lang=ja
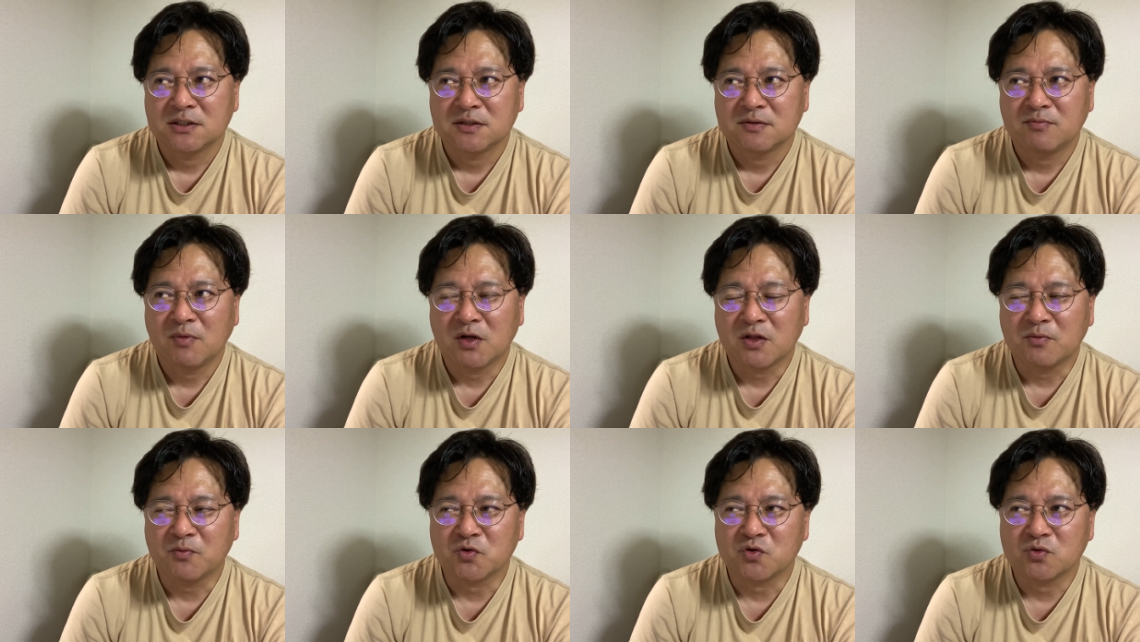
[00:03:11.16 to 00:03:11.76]
まあ
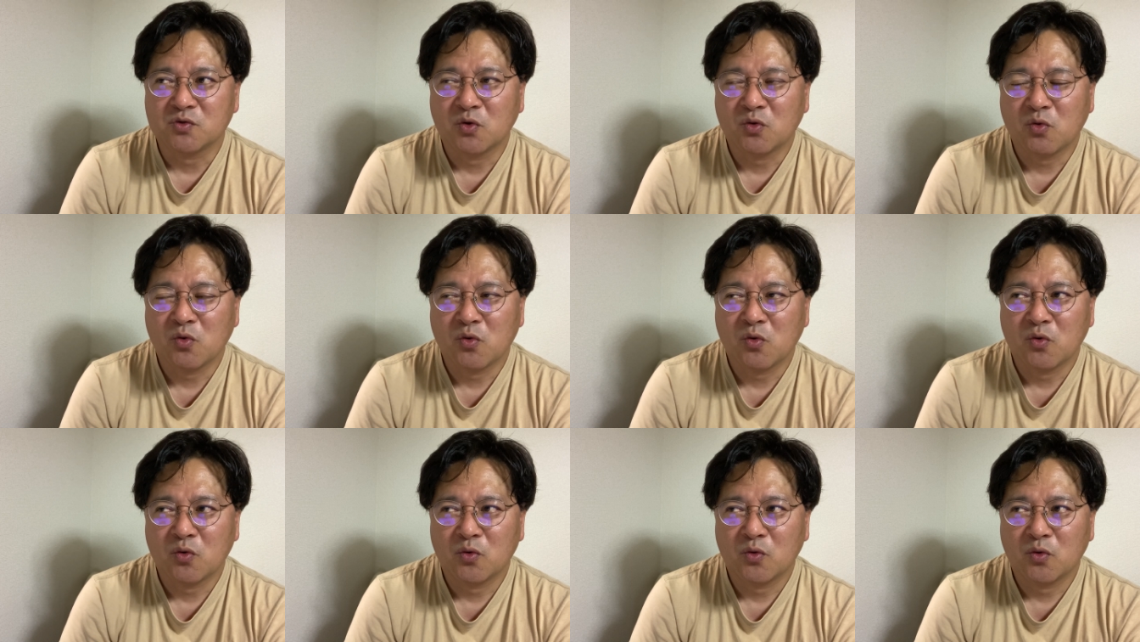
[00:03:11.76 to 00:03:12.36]
でも、
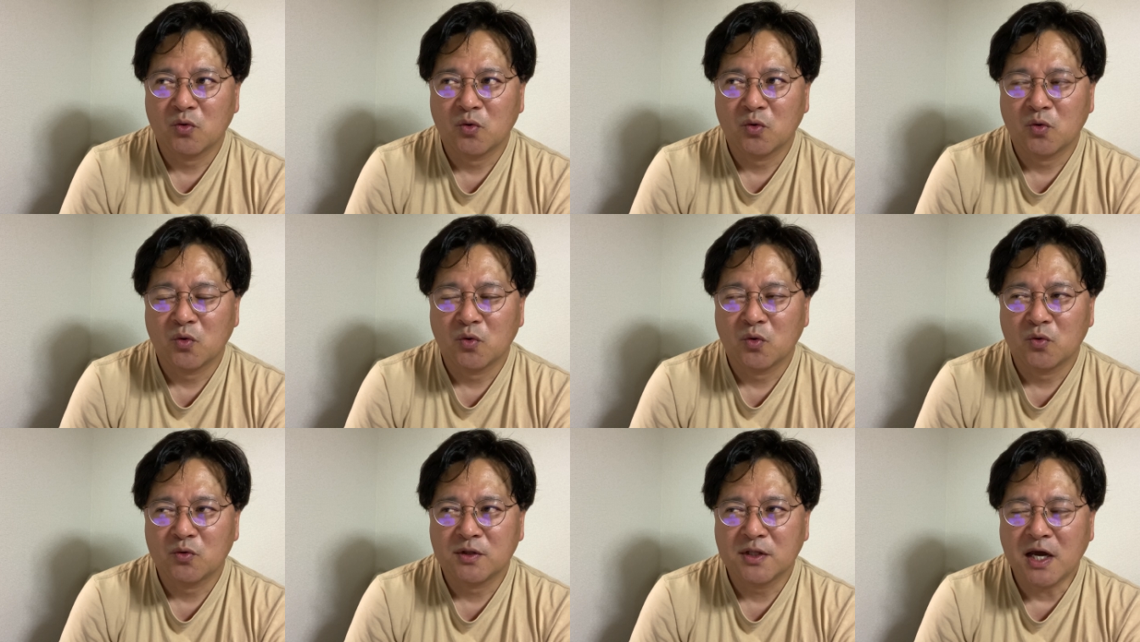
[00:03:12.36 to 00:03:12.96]

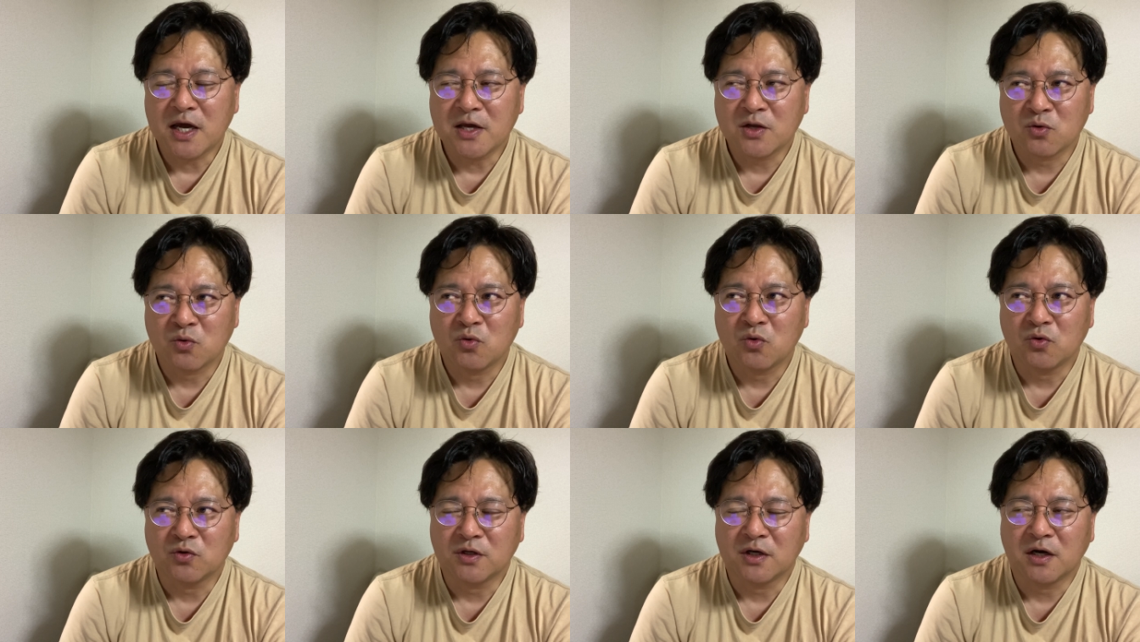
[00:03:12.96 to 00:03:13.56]
大の
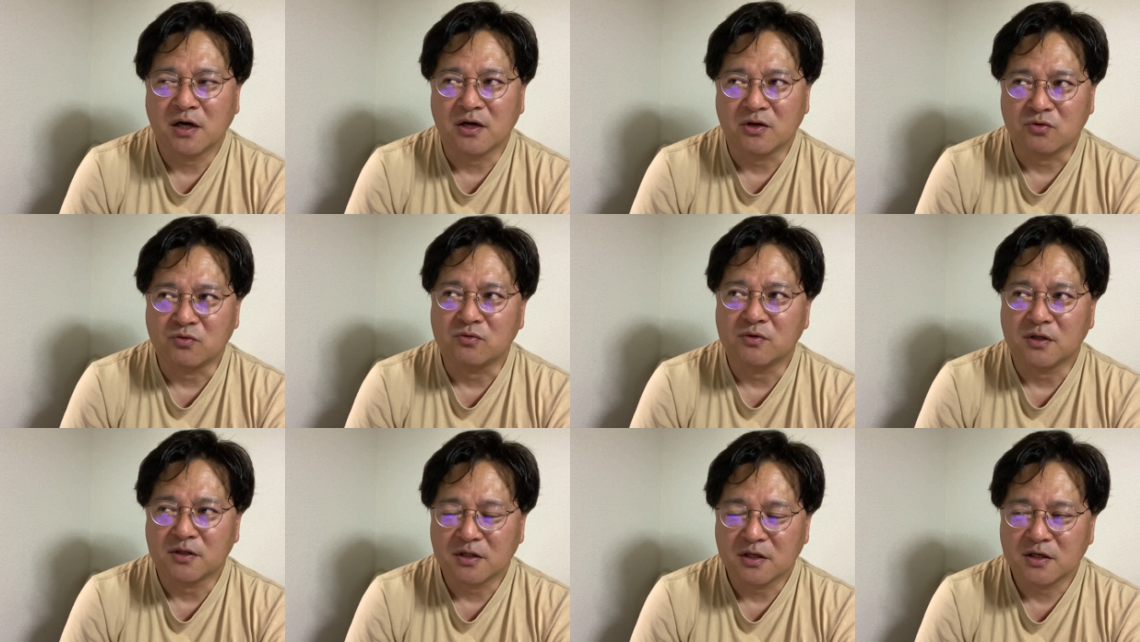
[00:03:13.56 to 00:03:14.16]
方に入る
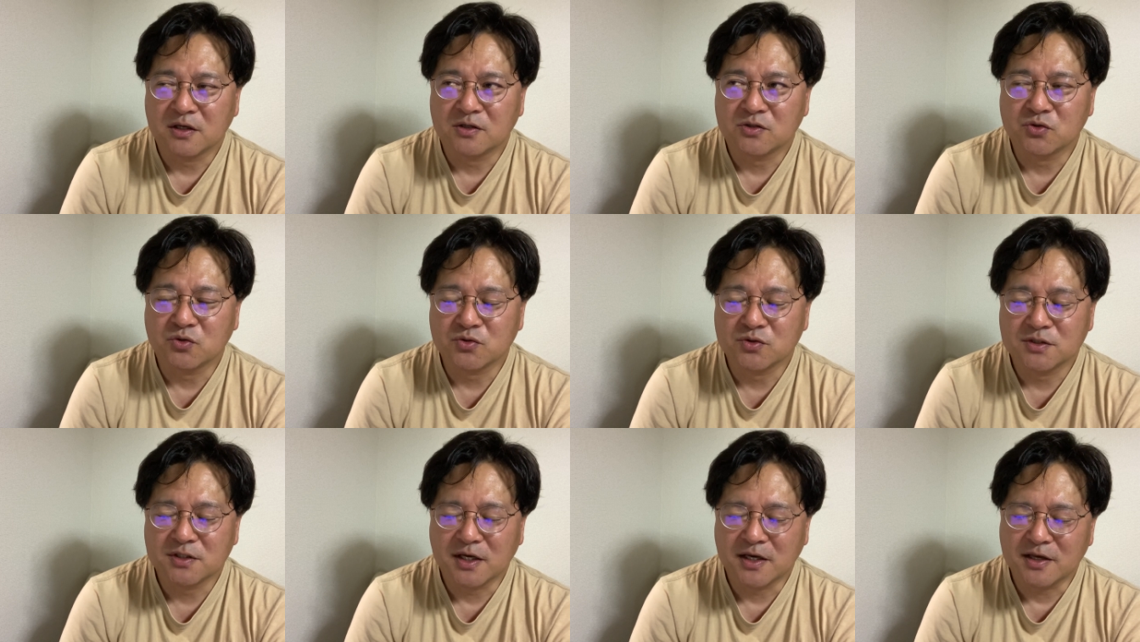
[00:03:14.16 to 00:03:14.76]
んでね女
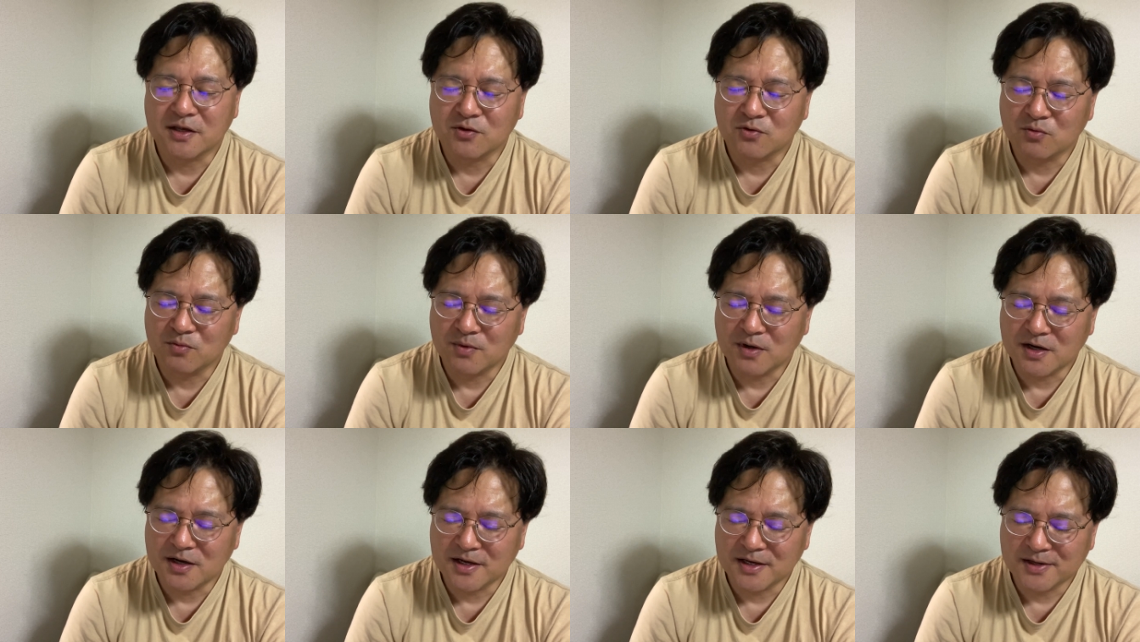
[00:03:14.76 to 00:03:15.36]
性の
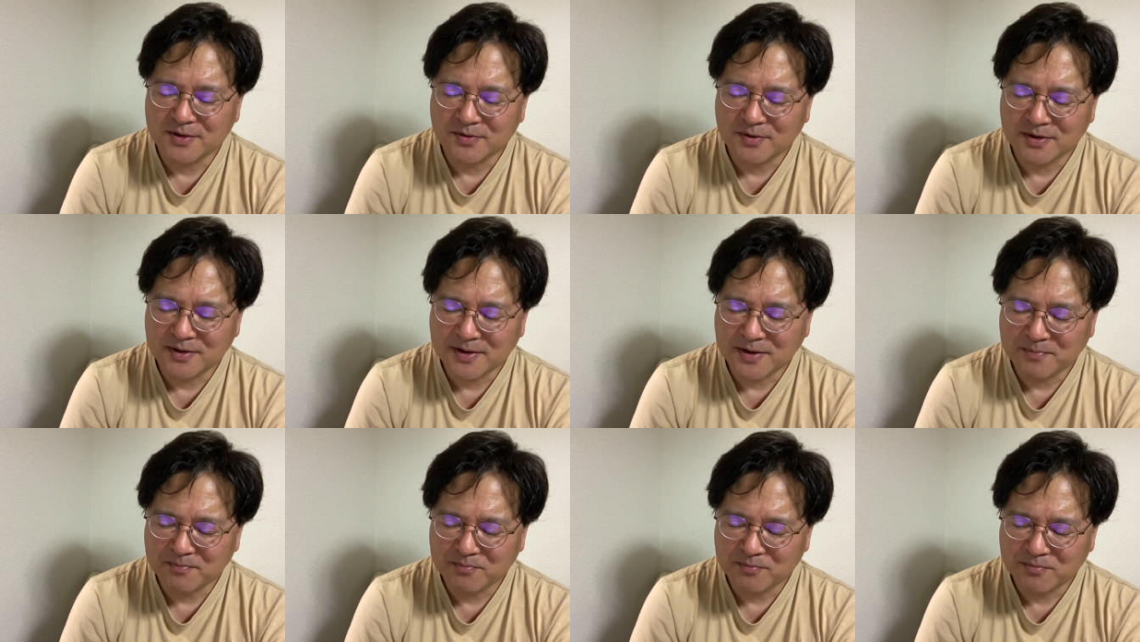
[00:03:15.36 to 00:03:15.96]
場合は
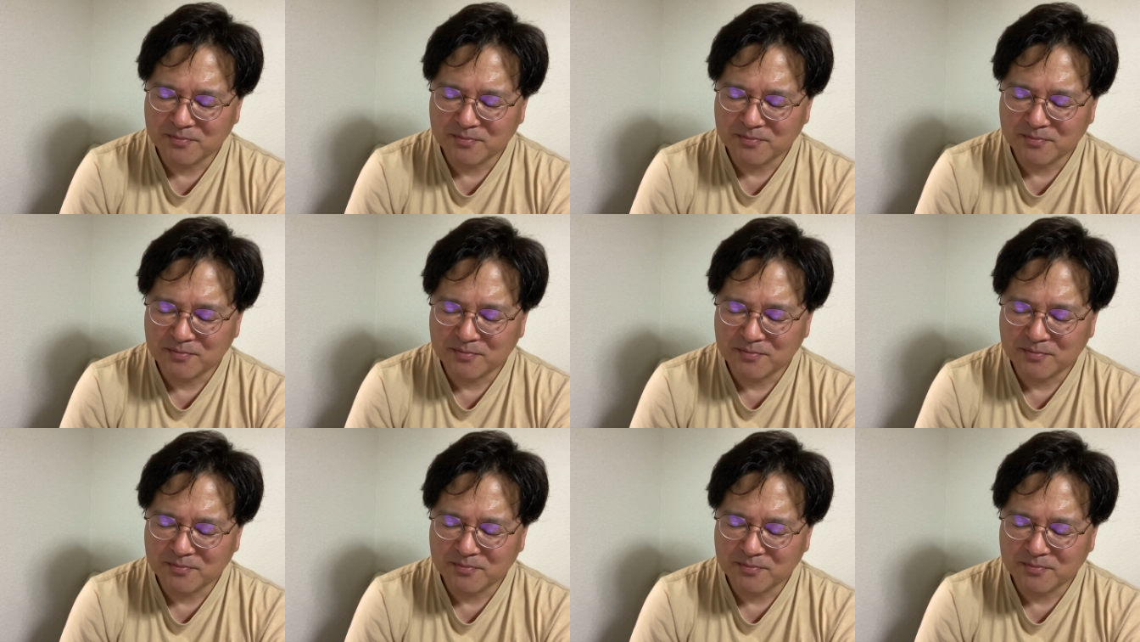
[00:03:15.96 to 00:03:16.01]
やっ